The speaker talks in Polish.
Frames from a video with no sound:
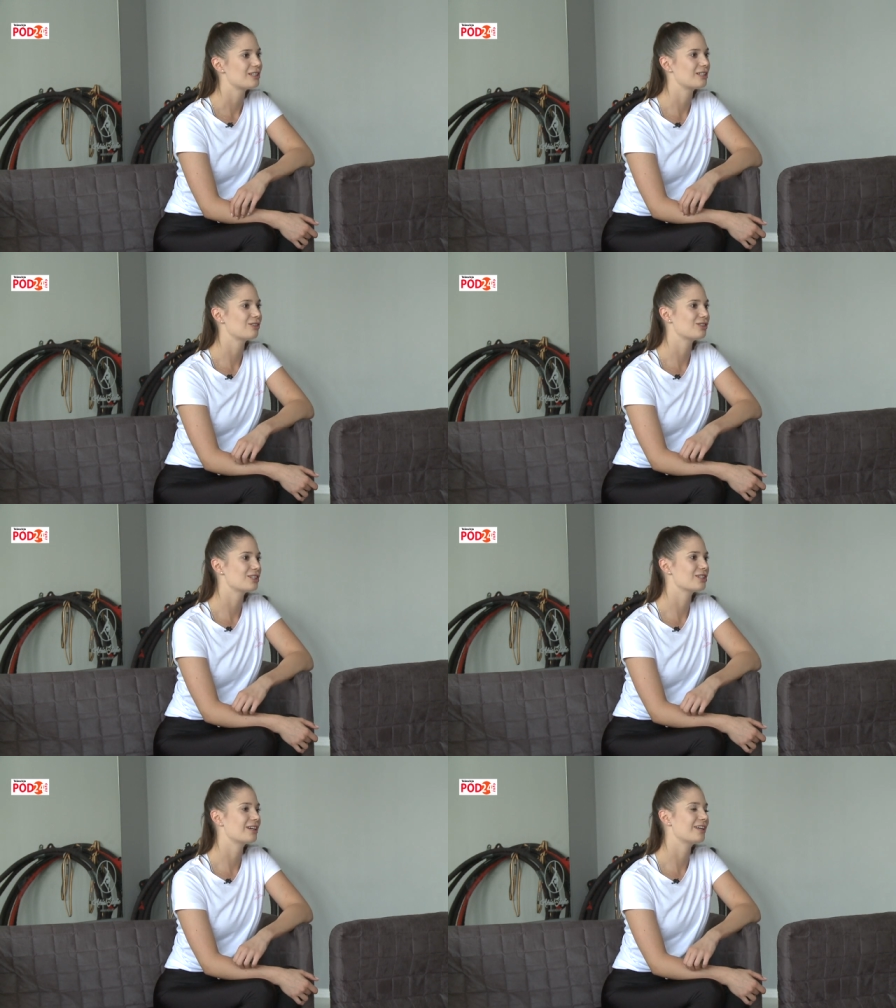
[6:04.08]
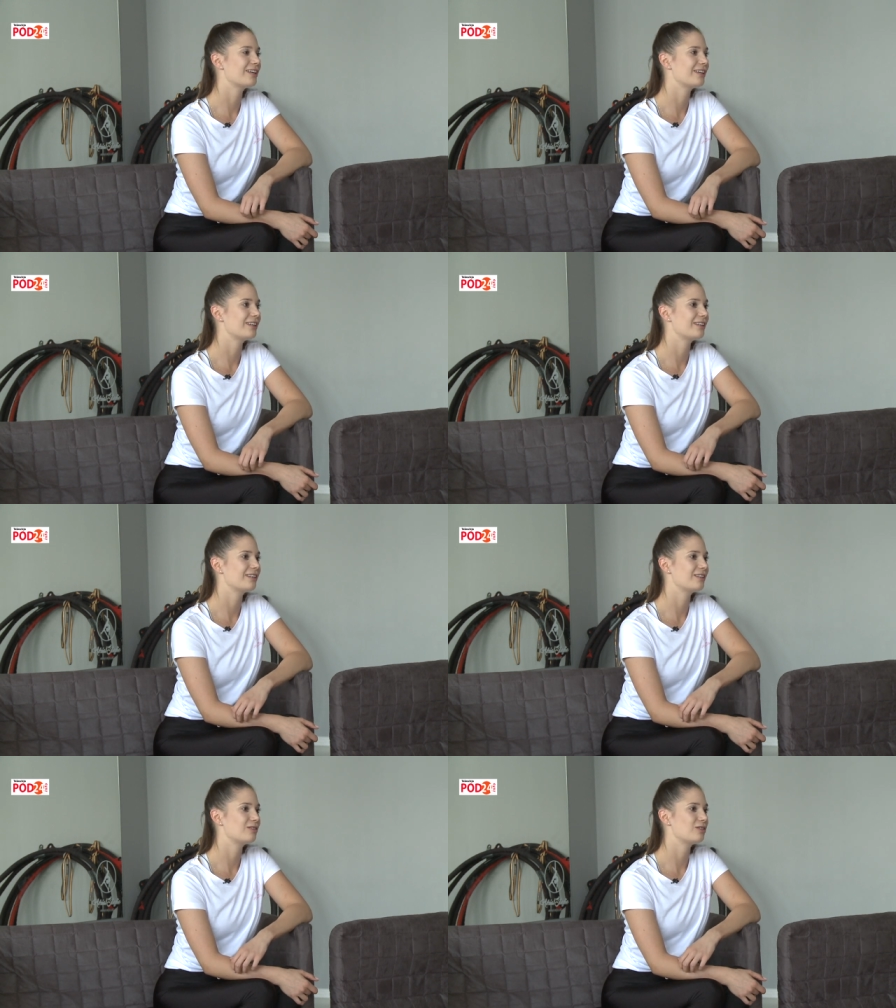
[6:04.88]
że troszeczkę,
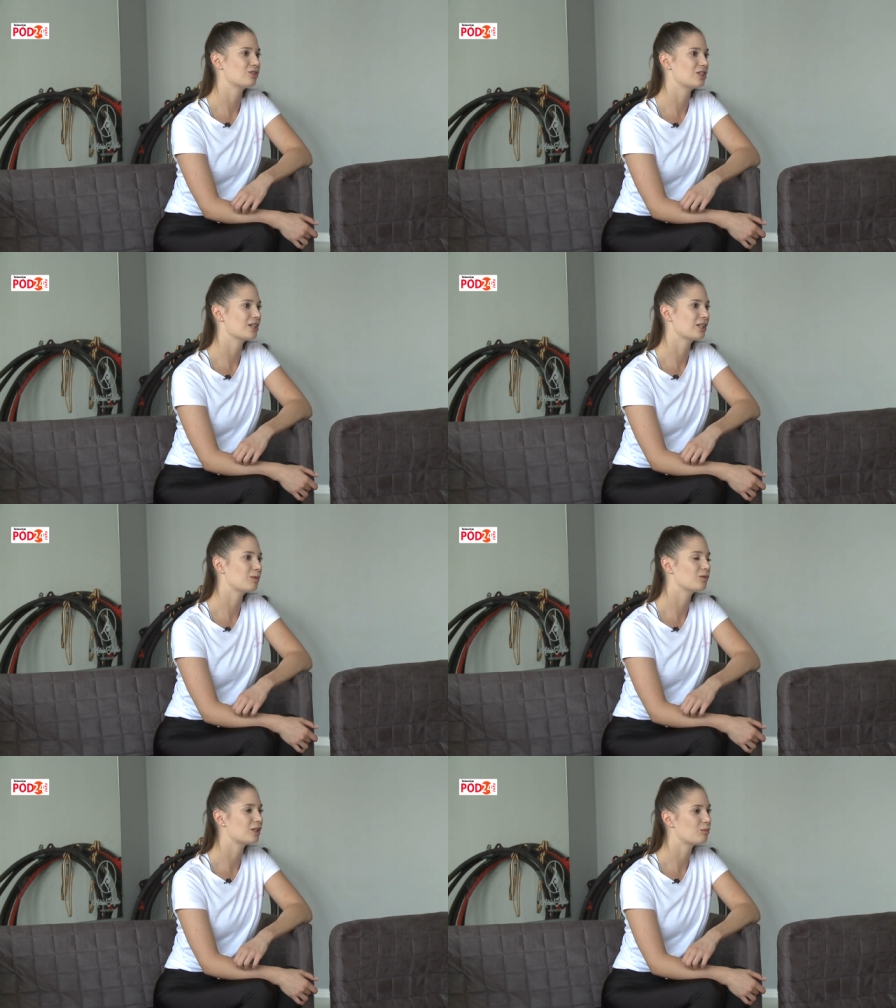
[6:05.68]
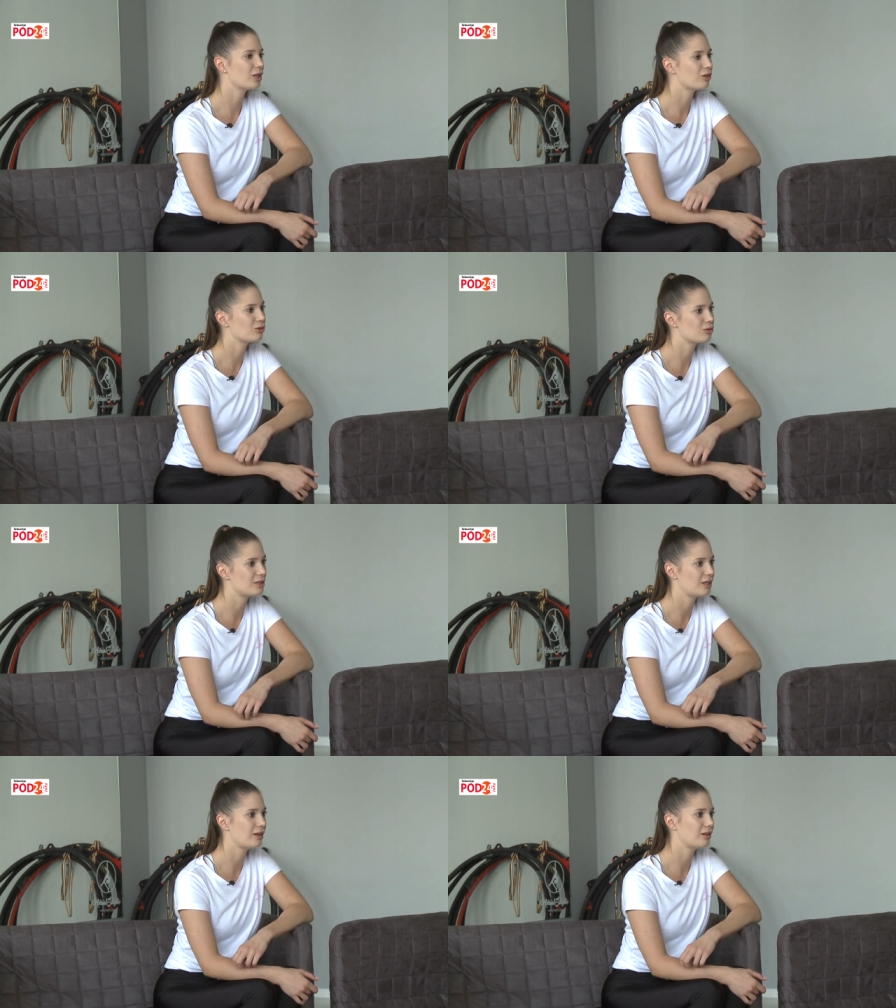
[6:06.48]
e, troszeczkę na pewno ta moja
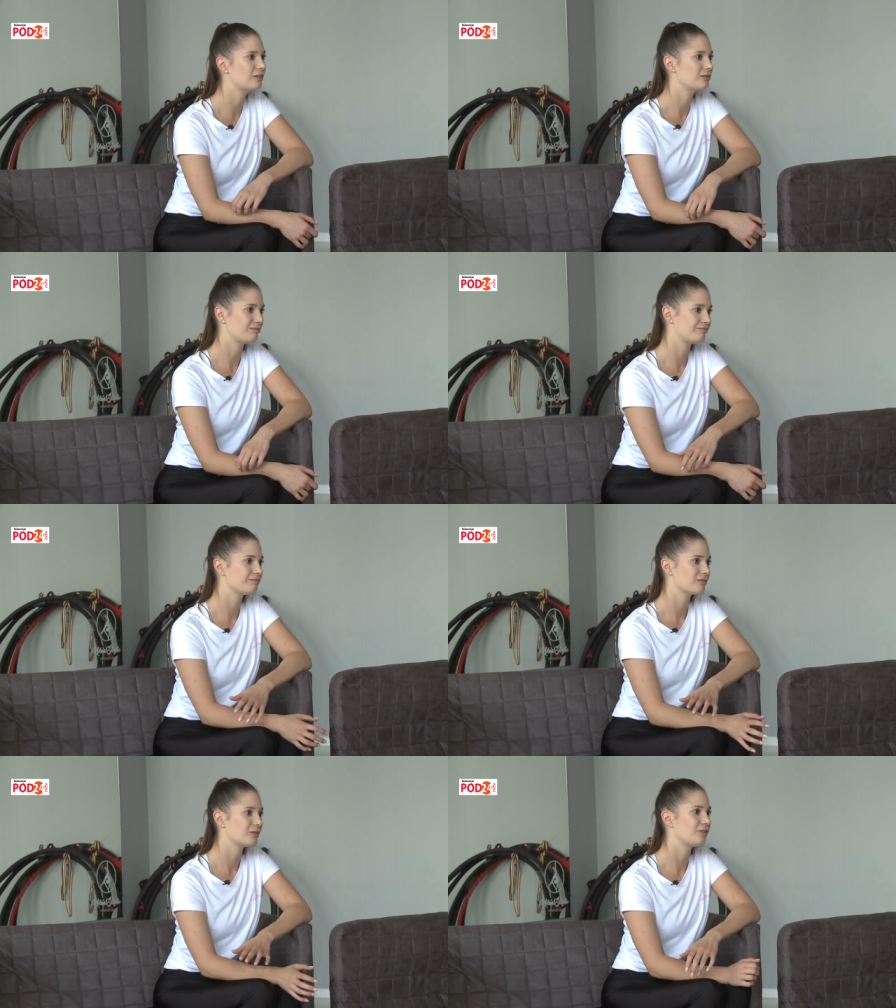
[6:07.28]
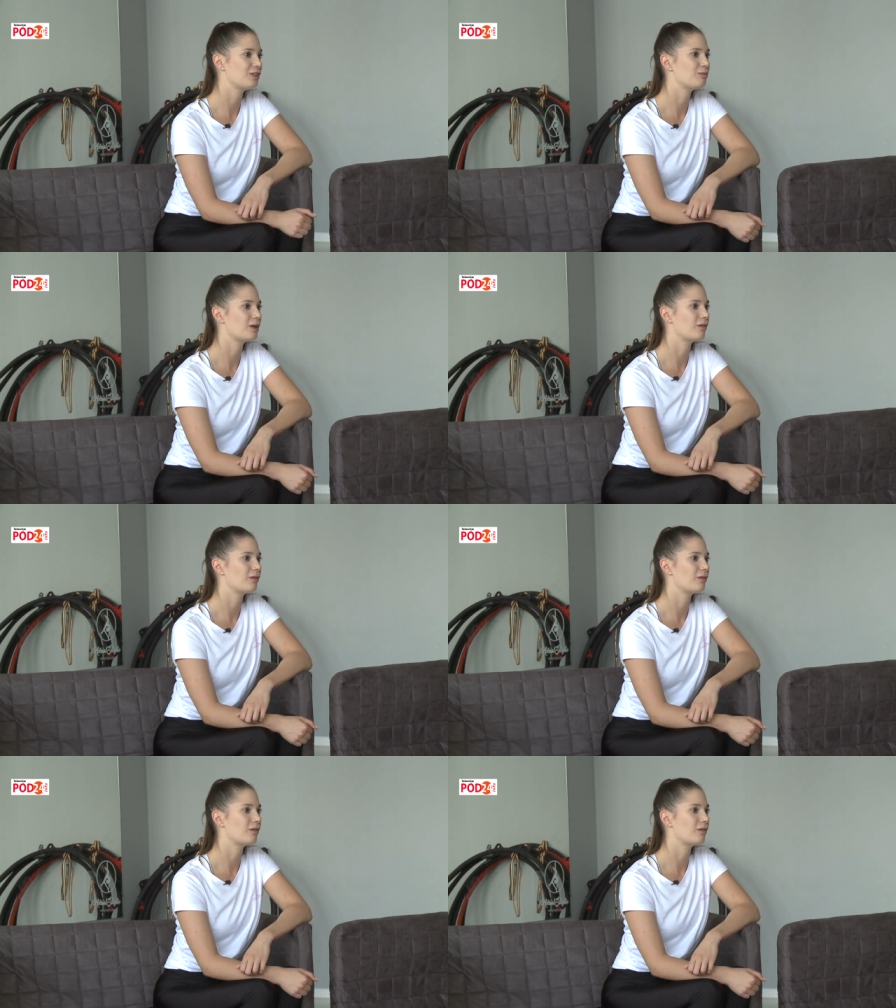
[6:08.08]
kontuzja e, w tym